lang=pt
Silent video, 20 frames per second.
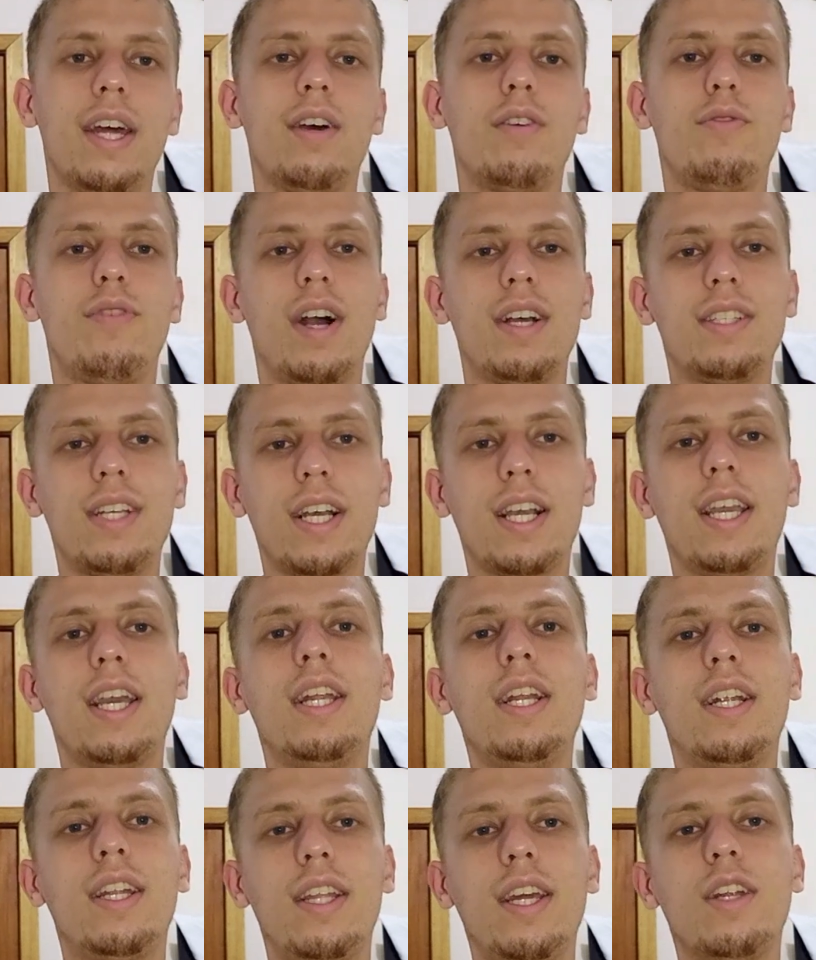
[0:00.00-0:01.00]
Faz
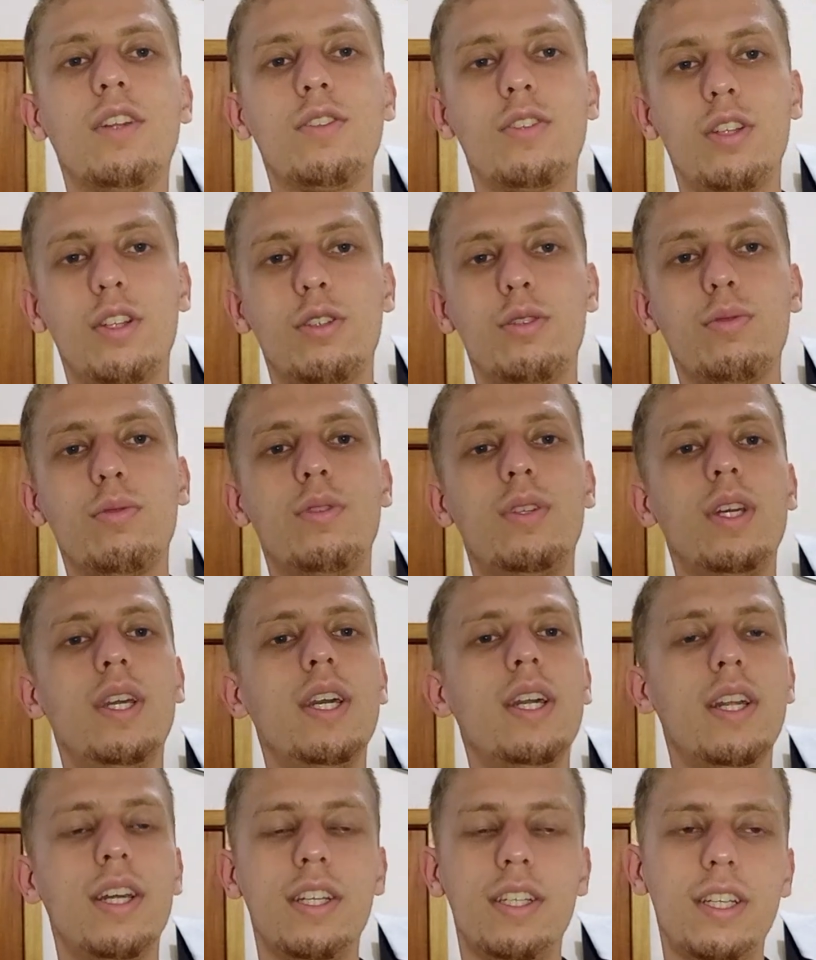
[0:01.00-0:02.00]
aquele treino sem
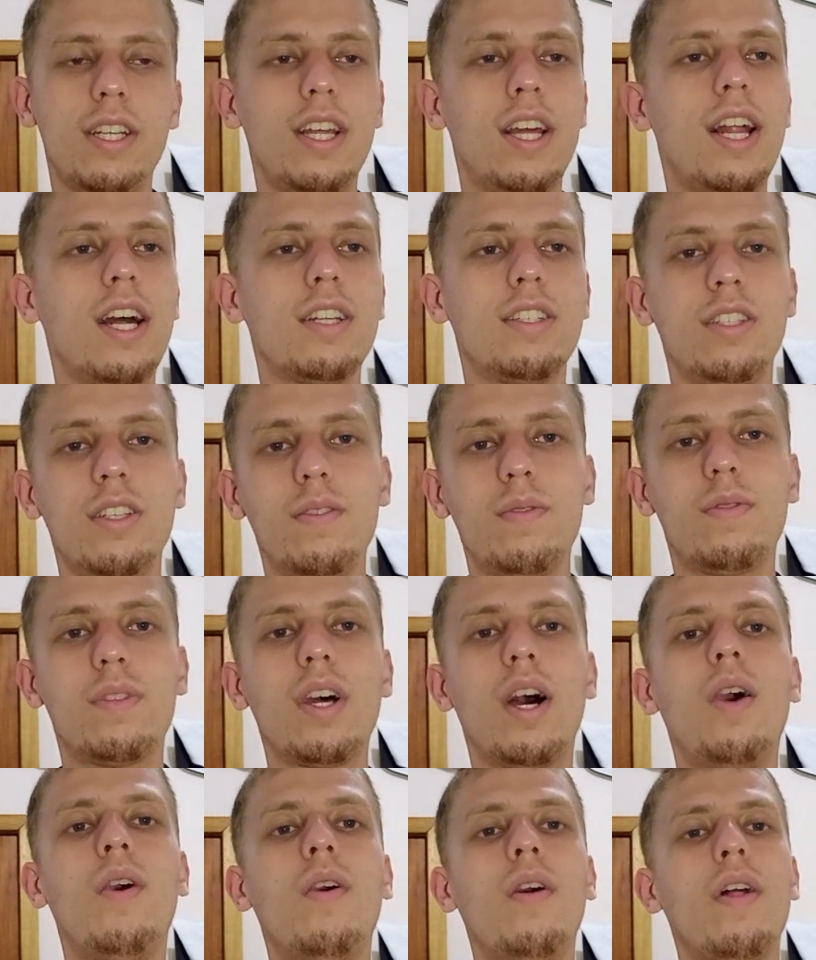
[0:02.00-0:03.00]
chuteira, regenerativo e
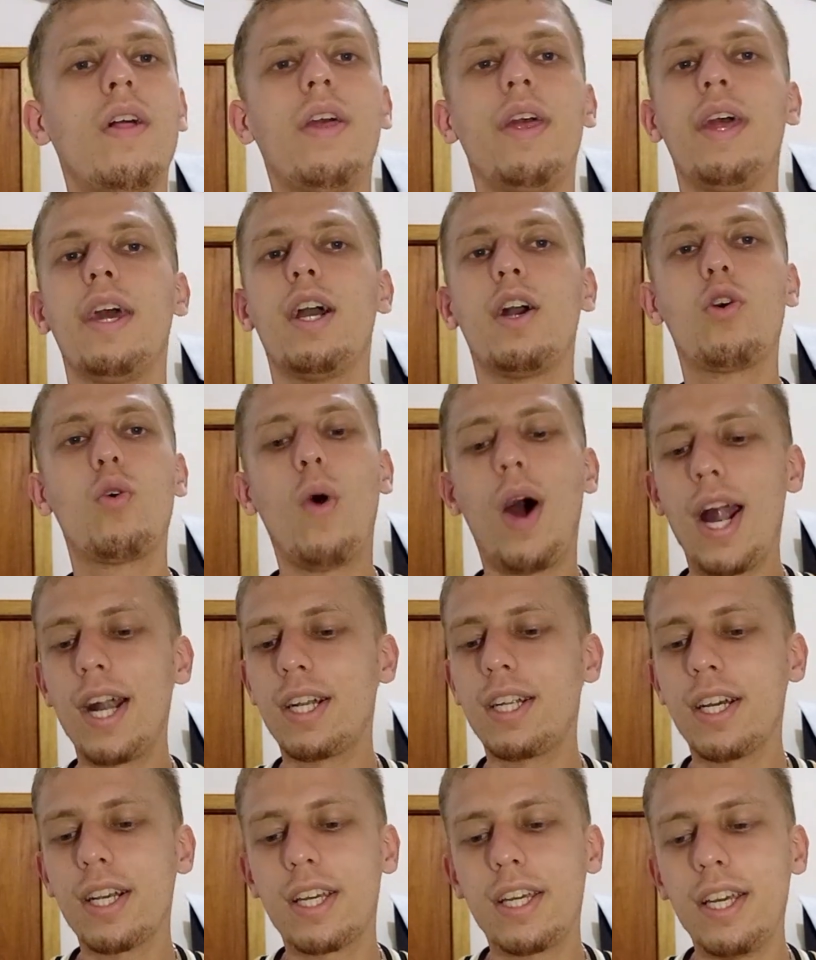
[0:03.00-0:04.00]
tal.
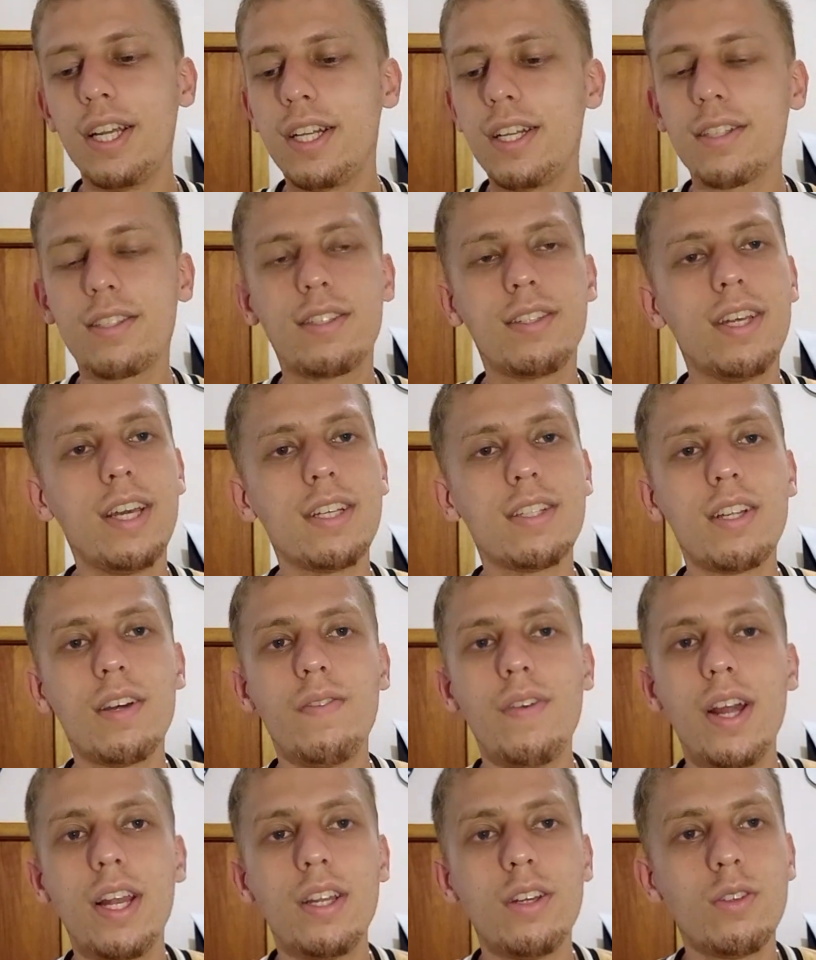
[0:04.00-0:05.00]
Quarta, quinta, sexta,
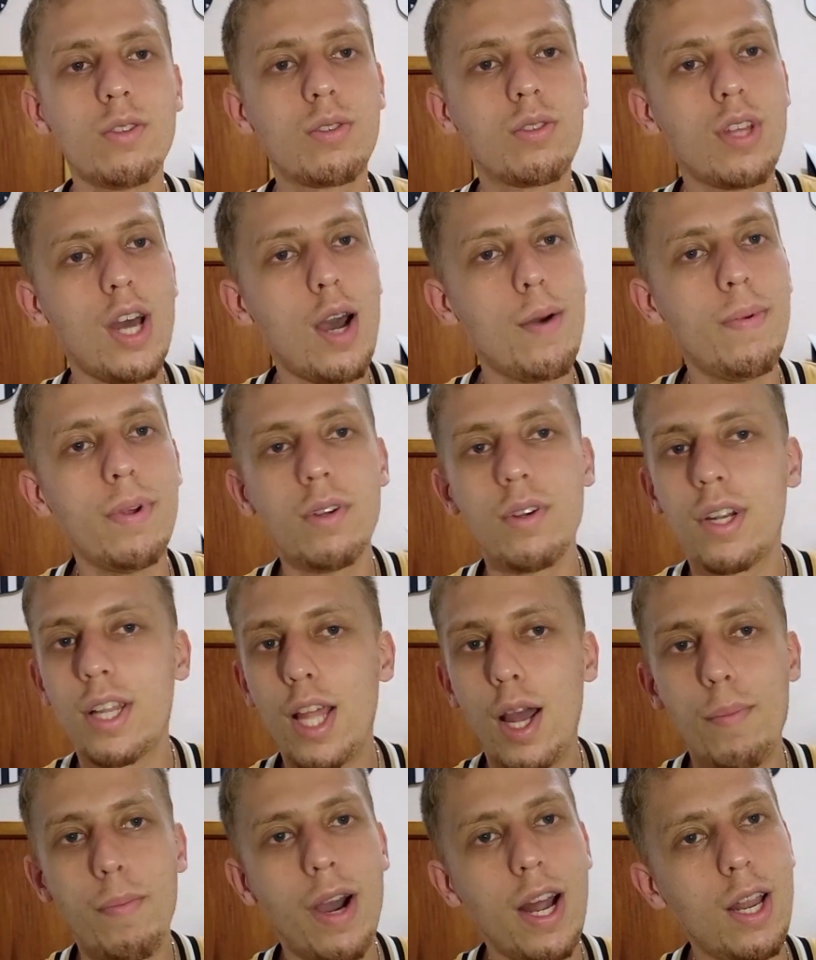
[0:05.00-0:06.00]
velho, e no sábado
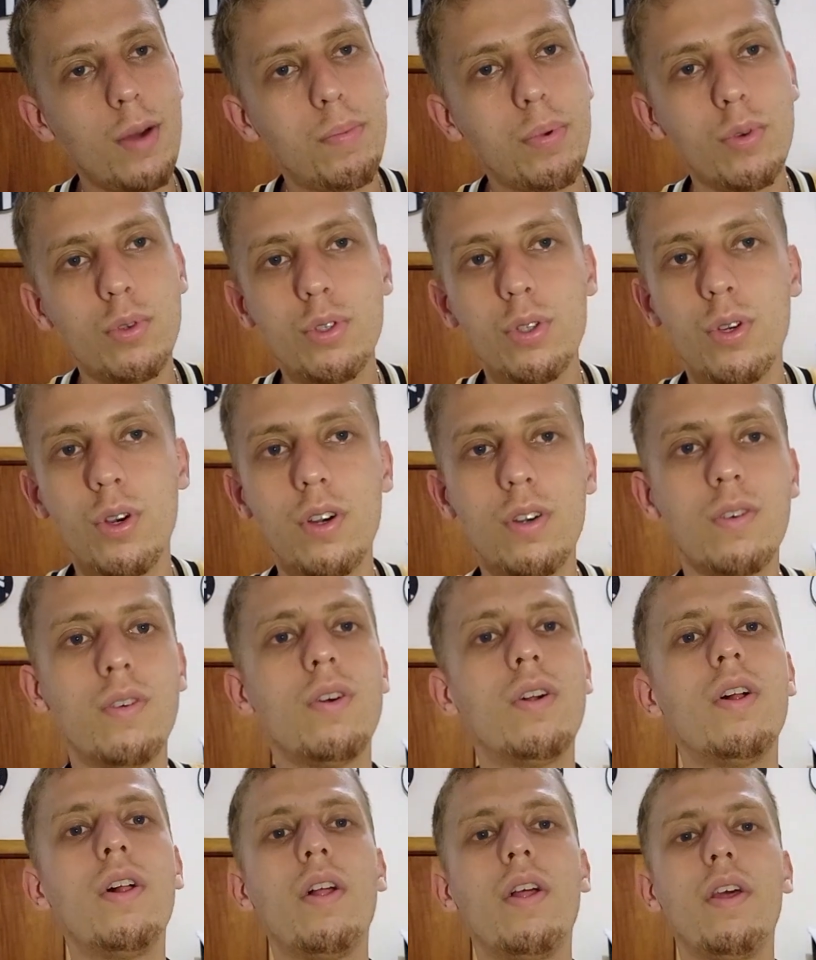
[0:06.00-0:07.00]
trabalha para o
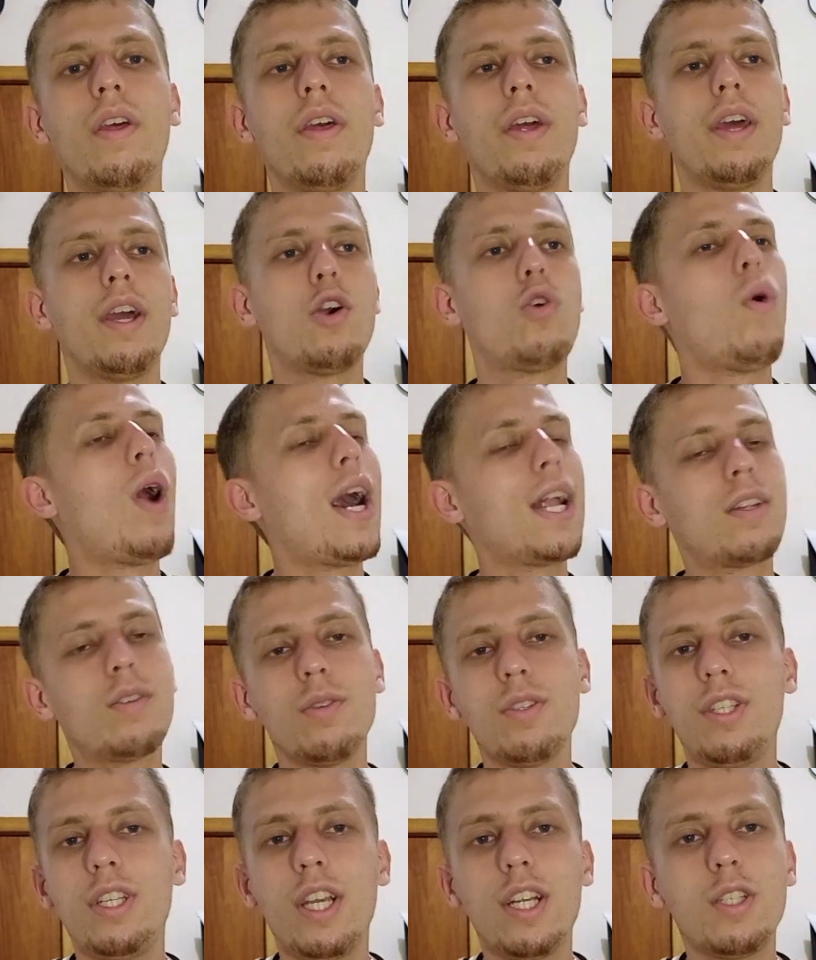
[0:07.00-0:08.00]
jogo.
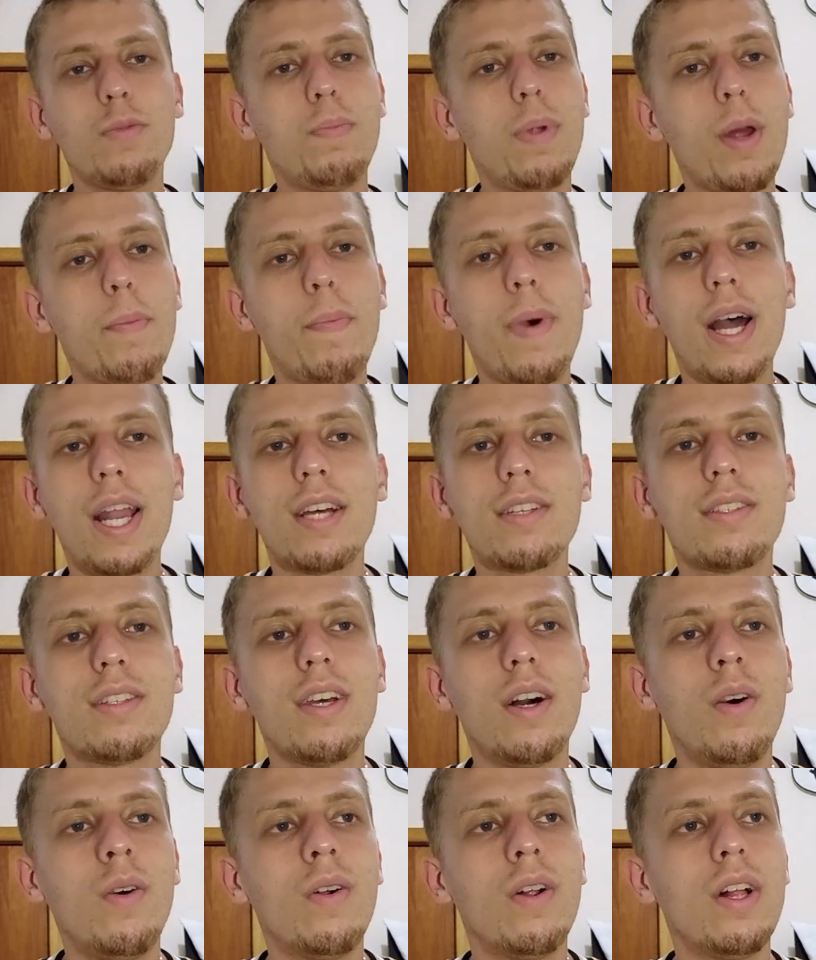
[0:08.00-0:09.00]
Quatro dias de
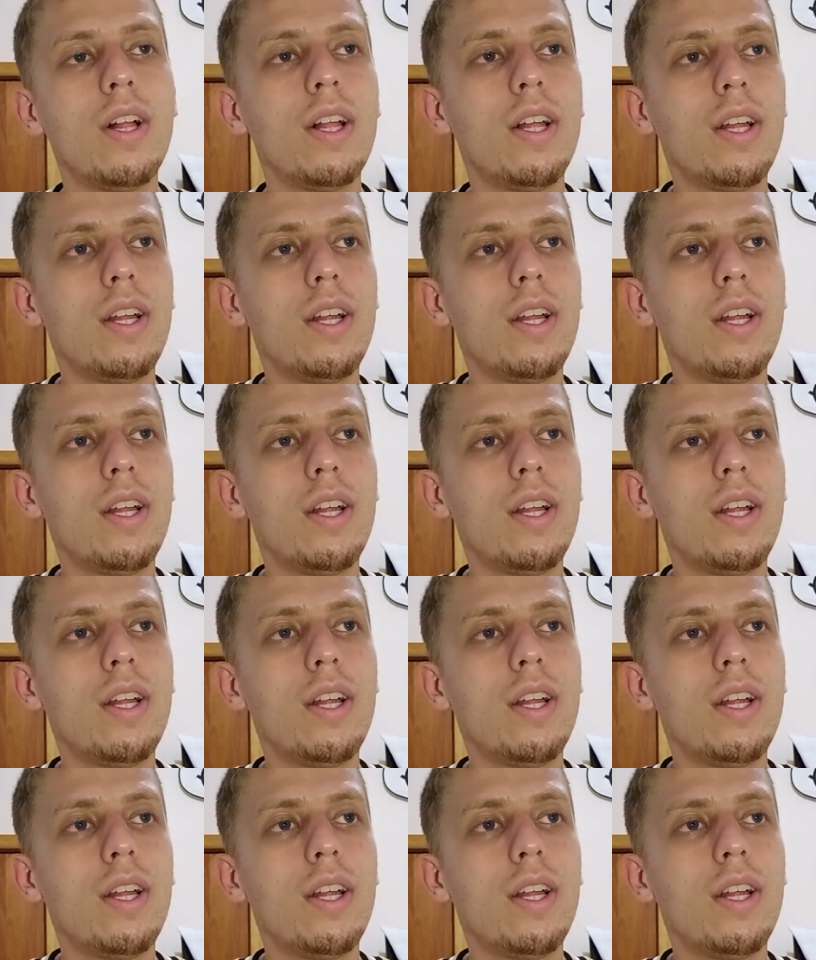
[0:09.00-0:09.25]
preparação.